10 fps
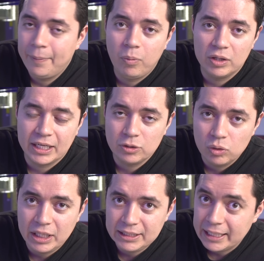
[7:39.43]
pues
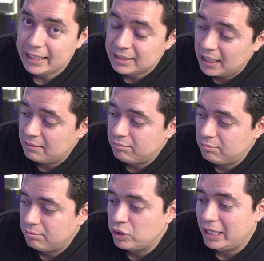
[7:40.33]
resulta ser que
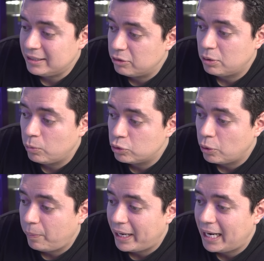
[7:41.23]
están utilizándose
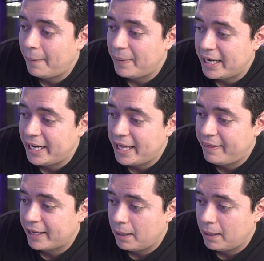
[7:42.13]
mucho para la minería de